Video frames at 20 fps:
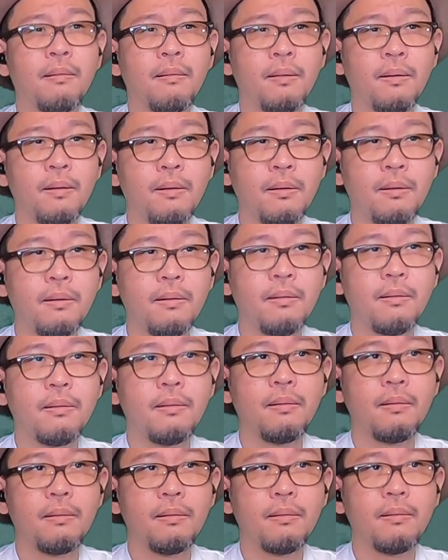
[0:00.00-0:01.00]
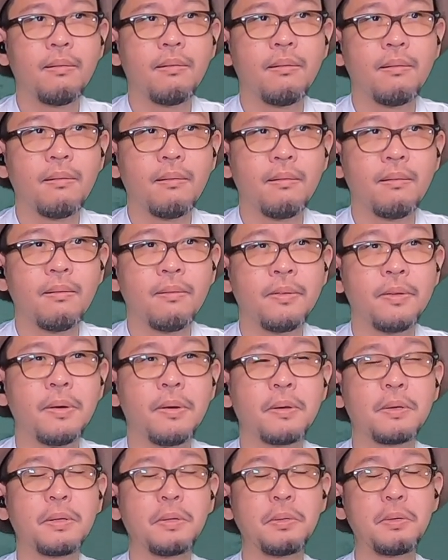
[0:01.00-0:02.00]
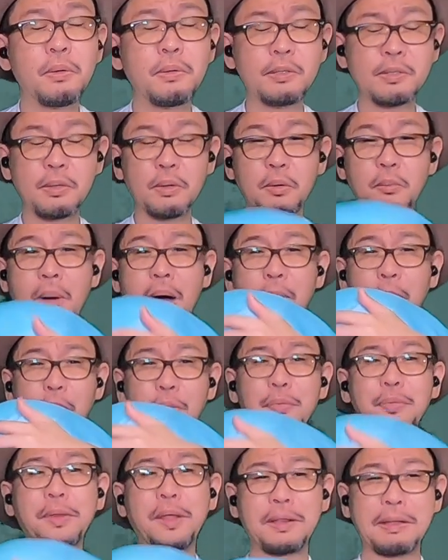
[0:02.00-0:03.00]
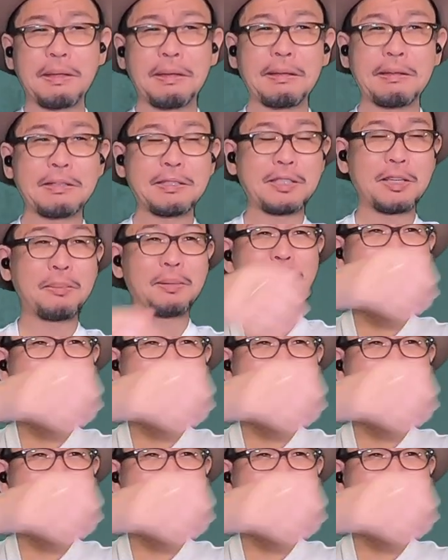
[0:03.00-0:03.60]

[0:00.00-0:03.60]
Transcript: はあ、いや、けどよくそれを守ったね。茶